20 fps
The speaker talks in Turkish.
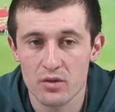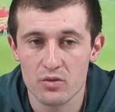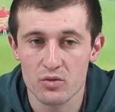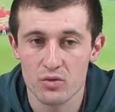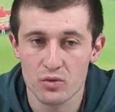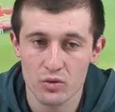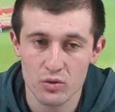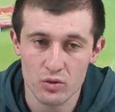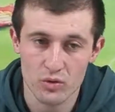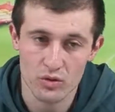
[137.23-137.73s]

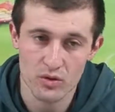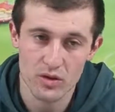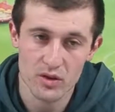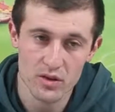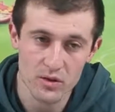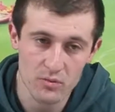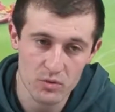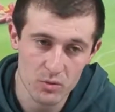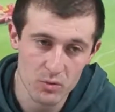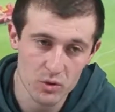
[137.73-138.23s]
Çünkü
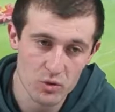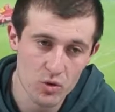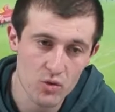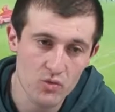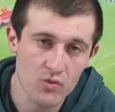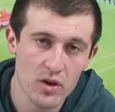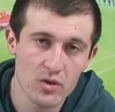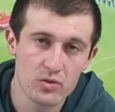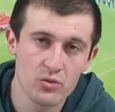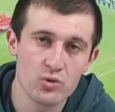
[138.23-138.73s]
dediğim gibi
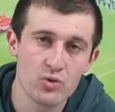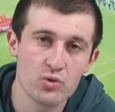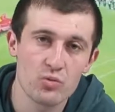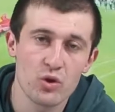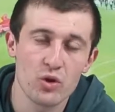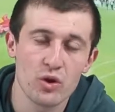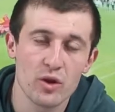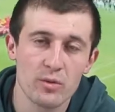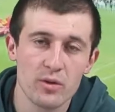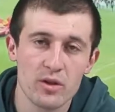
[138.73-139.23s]
çok fazla hücum
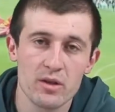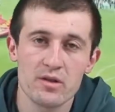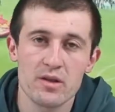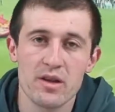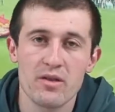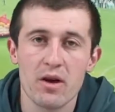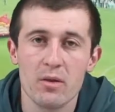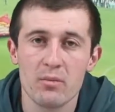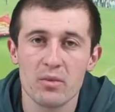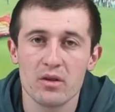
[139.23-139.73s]
oynamayı
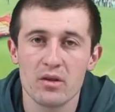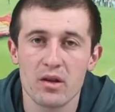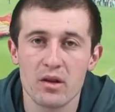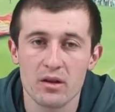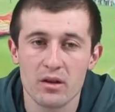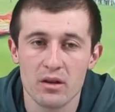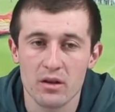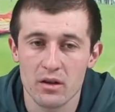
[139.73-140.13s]
seven bir tek,